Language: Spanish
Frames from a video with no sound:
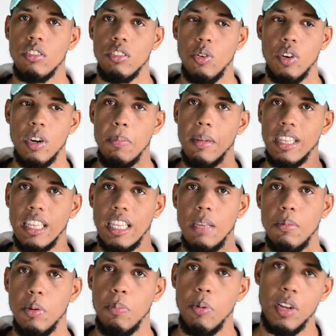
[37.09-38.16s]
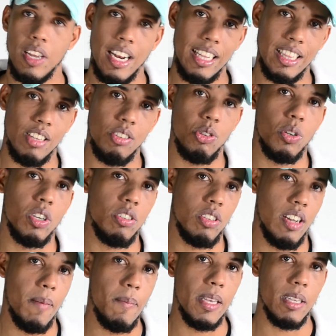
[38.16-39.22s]
son repetitivos porque la intención es
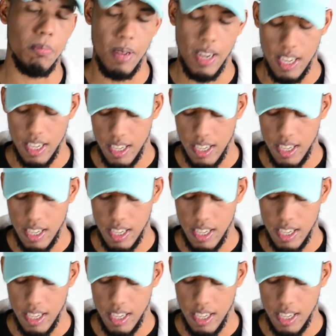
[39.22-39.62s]
la misma.